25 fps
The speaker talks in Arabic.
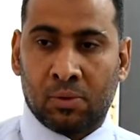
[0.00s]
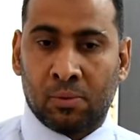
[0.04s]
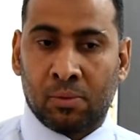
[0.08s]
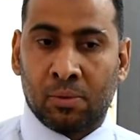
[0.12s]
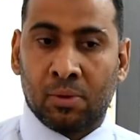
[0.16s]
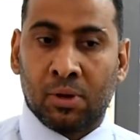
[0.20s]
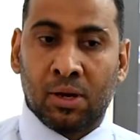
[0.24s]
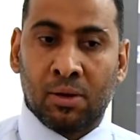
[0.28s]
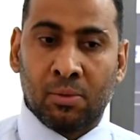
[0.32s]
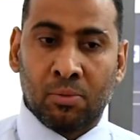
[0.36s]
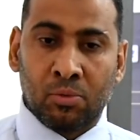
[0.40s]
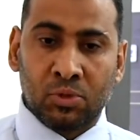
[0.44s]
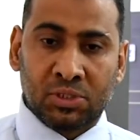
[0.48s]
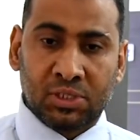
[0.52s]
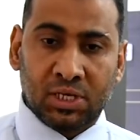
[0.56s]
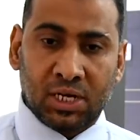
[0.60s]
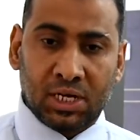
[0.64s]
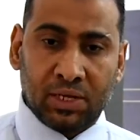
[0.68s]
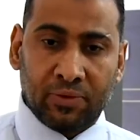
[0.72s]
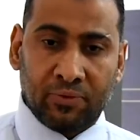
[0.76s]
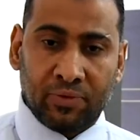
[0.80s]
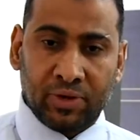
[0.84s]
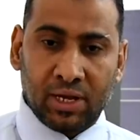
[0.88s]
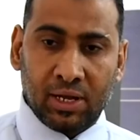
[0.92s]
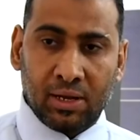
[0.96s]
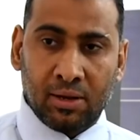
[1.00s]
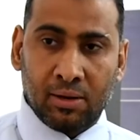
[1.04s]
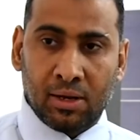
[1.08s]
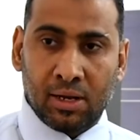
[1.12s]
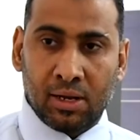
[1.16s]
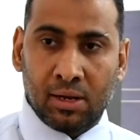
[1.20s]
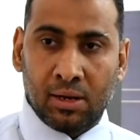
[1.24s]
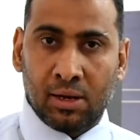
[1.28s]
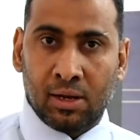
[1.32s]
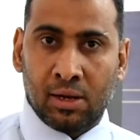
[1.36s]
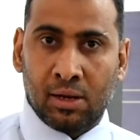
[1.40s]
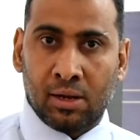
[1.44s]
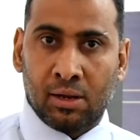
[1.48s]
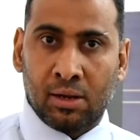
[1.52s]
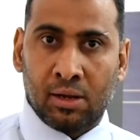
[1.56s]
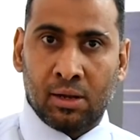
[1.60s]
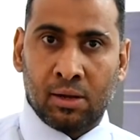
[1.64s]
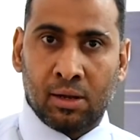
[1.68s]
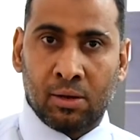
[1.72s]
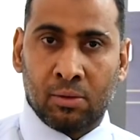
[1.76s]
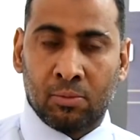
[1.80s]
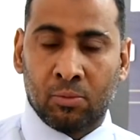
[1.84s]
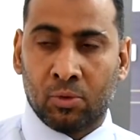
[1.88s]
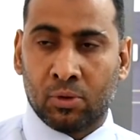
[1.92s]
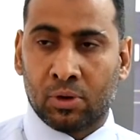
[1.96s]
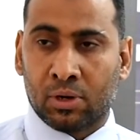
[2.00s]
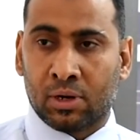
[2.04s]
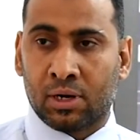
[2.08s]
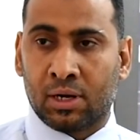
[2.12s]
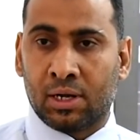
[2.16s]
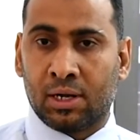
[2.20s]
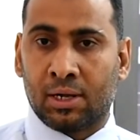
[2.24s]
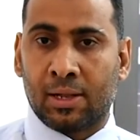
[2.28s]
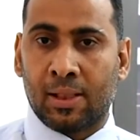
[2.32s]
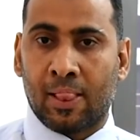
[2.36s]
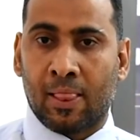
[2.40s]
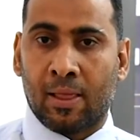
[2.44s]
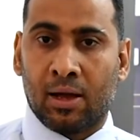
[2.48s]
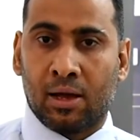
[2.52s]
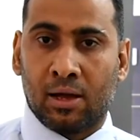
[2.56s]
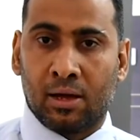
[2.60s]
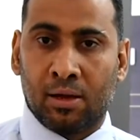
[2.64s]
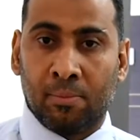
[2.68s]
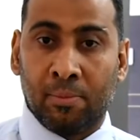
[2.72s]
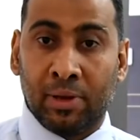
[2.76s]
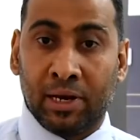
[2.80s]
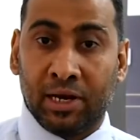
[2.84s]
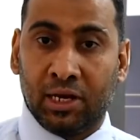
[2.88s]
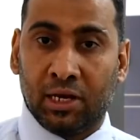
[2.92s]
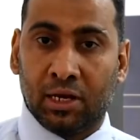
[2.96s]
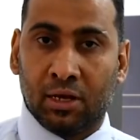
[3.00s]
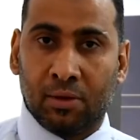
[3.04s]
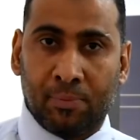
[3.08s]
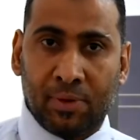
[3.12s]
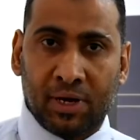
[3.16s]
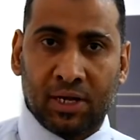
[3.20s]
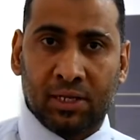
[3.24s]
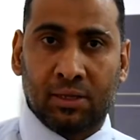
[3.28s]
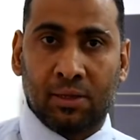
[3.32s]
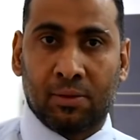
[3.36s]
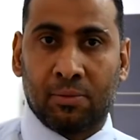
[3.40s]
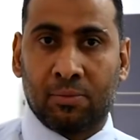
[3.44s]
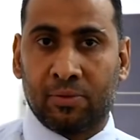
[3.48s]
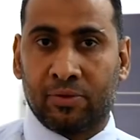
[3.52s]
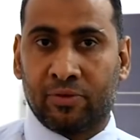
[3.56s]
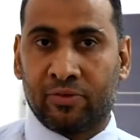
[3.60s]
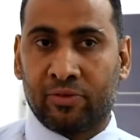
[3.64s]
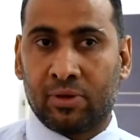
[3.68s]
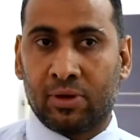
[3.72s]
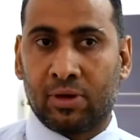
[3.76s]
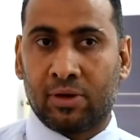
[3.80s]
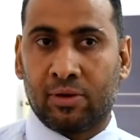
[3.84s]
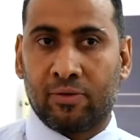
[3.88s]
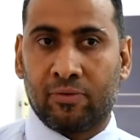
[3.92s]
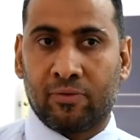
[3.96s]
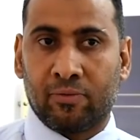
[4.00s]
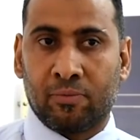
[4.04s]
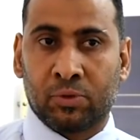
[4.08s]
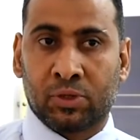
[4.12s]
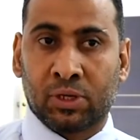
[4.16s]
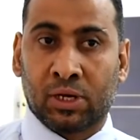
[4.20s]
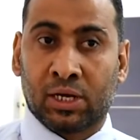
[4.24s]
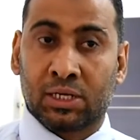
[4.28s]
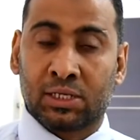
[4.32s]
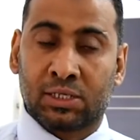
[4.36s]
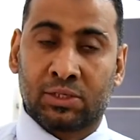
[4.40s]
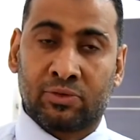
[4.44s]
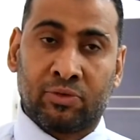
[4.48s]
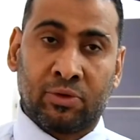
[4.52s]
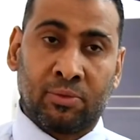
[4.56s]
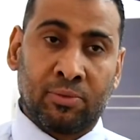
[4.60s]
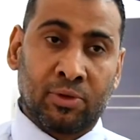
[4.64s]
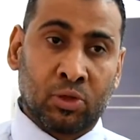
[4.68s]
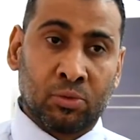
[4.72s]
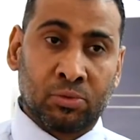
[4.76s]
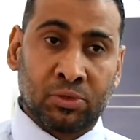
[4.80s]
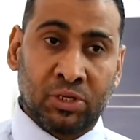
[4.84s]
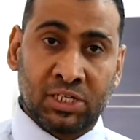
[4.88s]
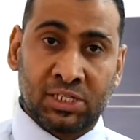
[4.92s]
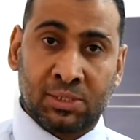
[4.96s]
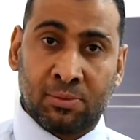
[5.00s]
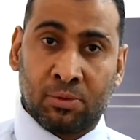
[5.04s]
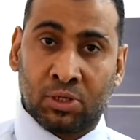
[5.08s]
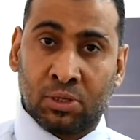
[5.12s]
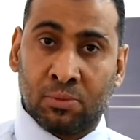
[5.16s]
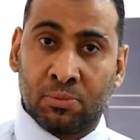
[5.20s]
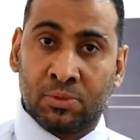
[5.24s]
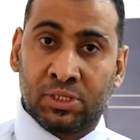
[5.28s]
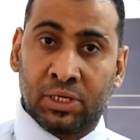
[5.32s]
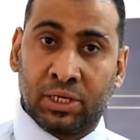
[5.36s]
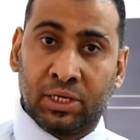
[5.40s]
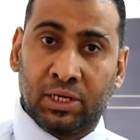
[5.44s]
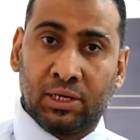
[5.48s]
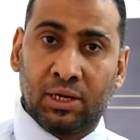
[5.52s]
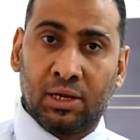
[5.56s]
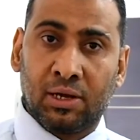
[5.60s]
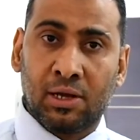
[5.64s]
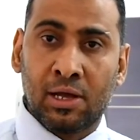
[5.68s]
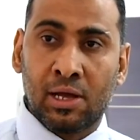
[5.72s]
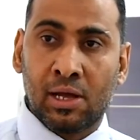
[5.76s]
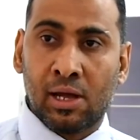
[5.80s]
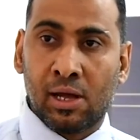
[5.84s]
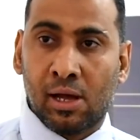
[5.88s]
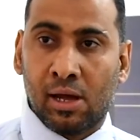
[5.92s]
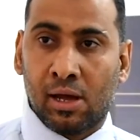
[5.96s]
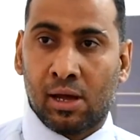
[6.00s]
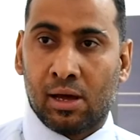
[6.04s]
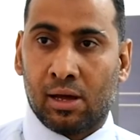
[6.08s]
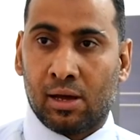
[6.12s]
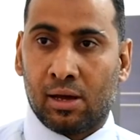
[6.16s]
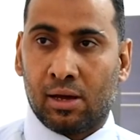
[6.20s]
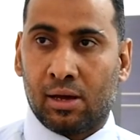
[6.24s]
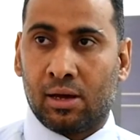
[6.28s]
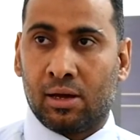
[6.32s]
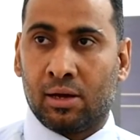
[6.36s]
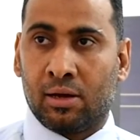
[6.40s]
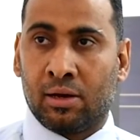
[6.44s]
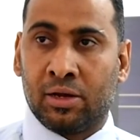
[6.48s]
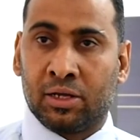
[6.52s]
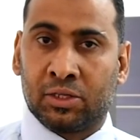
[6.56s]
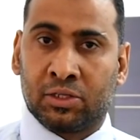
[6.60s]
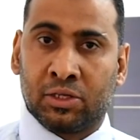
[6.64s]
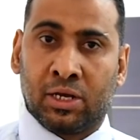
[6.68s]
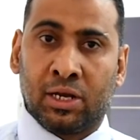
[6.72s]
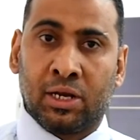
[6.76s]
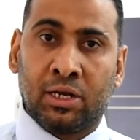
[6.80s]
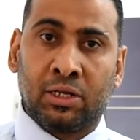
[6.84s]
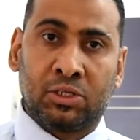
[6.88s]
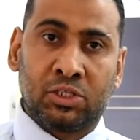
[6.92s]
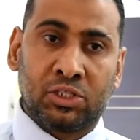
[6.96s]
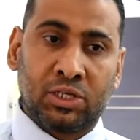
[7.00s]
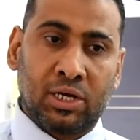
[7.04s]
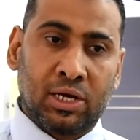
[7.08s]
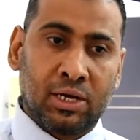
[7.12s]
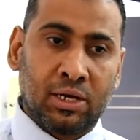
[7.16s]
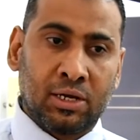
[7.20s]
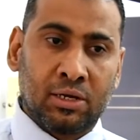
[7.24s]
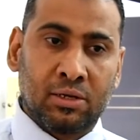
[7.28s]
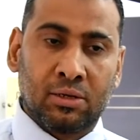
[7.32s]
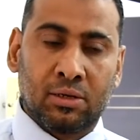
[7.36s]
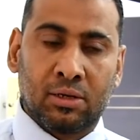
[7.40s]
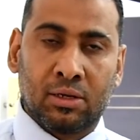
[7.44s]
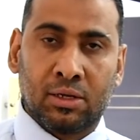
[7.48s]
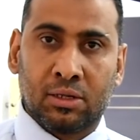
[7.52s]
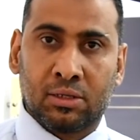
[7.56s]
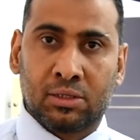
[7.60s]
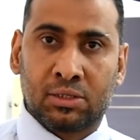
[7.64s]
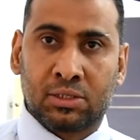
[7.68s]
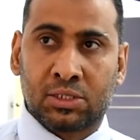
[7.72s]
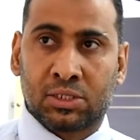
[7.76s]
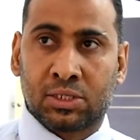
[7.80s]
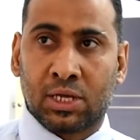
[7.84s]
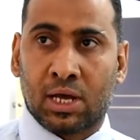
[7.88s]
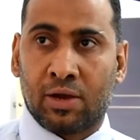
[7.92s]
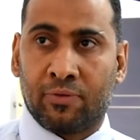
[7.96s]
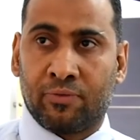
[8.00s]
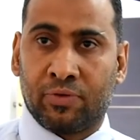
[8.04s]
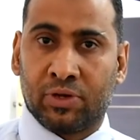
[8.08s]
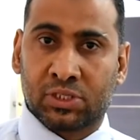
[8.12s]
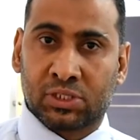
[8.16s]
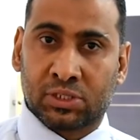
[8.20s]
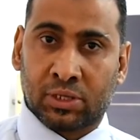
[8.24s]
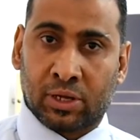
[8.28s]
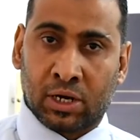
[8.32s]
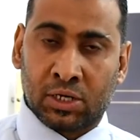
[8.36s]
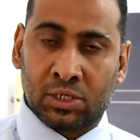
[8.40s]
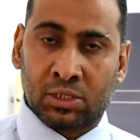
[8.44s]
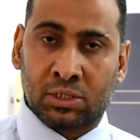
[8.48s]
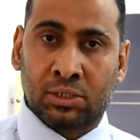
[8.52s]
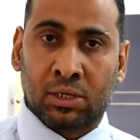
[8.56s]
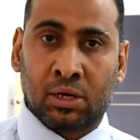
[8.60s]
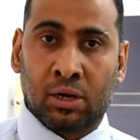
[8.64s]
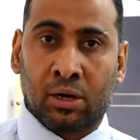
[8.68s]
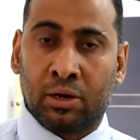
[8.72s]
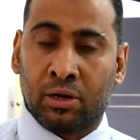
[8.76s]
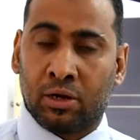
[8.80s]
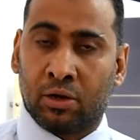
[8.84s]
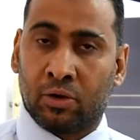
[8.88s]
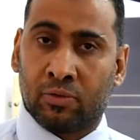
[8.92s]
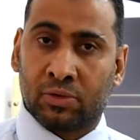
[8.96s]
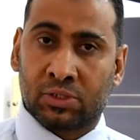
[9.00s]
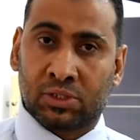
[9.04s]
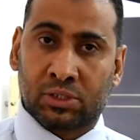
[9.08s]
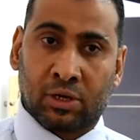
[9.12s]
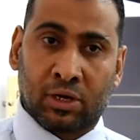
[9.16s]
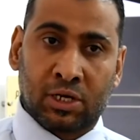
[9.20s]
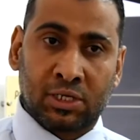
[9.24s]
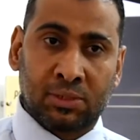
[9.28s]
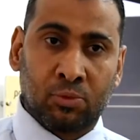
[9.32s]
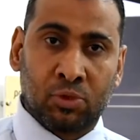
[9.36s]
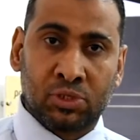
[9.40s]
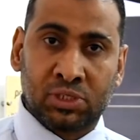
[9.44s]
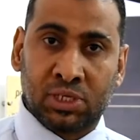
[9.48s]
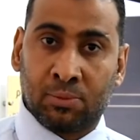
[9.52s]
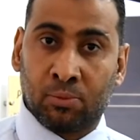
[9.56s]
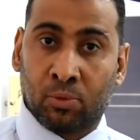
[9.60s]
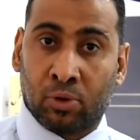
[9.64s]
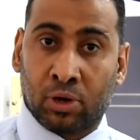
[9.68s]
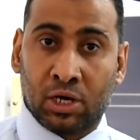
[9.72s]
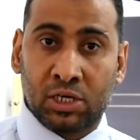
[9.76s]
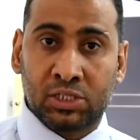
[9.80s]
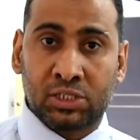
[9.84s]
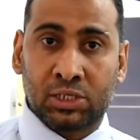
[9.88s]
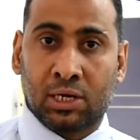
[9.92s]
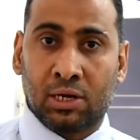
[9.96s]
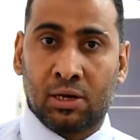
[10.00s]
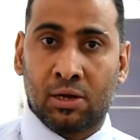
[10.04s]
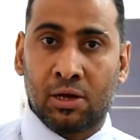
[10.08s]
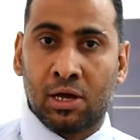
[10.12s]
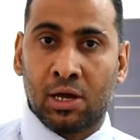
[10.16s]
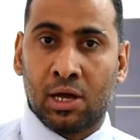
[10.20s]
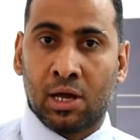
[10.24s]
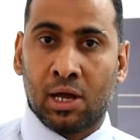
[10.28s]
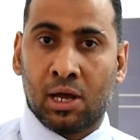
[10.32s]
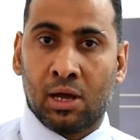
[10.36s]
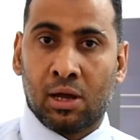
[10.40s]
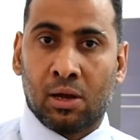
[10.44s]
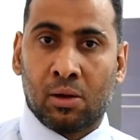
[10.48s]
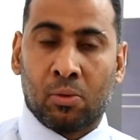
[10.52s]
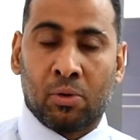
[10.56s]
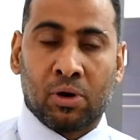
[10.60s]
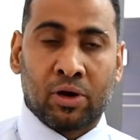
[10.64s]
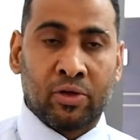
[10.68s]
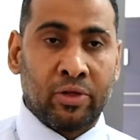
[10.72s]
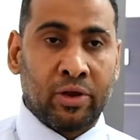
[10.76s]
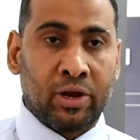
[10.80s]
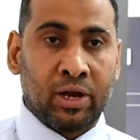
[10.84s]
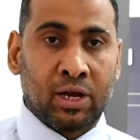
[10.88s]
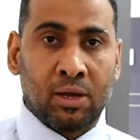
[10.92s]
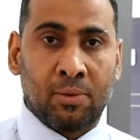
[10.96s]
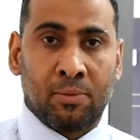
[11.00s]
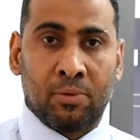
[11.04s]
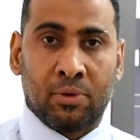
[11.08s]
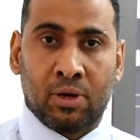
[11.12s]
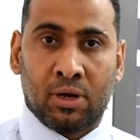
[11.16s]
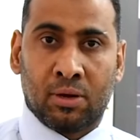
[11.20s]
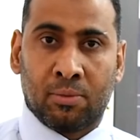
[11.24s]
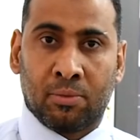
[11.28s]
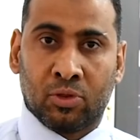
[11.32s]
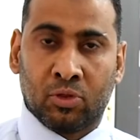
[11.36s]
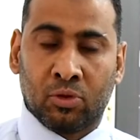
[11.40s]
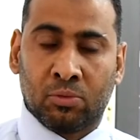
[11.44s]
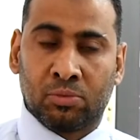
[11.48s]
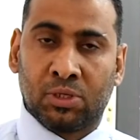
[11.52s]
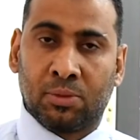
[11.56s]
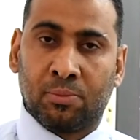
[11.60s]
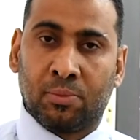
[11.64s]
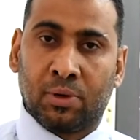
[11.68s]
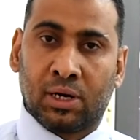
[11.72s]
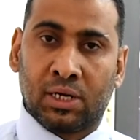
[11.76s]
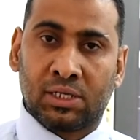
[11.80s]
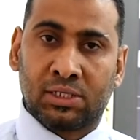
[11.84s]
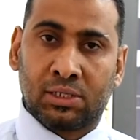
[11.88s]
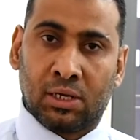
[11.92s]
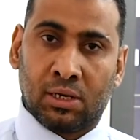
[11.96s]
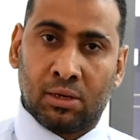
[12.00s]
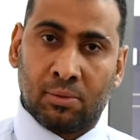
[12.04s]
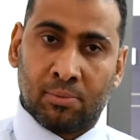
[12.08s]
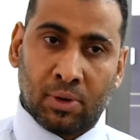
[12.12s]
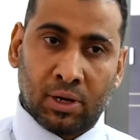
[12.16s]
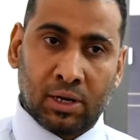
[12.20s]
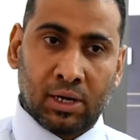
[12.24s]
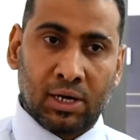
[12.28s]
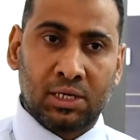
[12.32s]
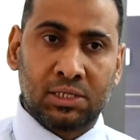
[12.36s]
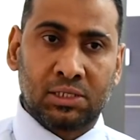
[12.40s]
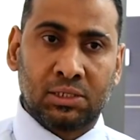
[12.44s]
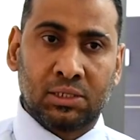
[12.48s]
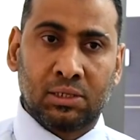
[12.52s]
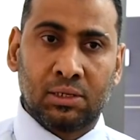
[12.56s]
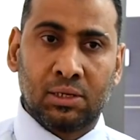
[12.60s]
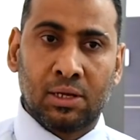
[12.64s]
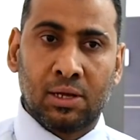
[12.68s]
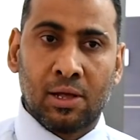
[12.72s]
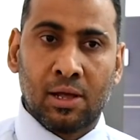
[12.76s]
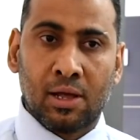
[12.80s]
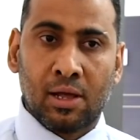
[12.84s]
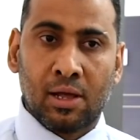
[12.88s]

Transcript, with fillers: المستهدفين امور ماليه بحته متخصص في منظومه الحسابات الميزانيه التي ينتج عنها يعني تسهل في استخراج التقارير واستخراج موازين المراجعه وكذلك منظومه المخازن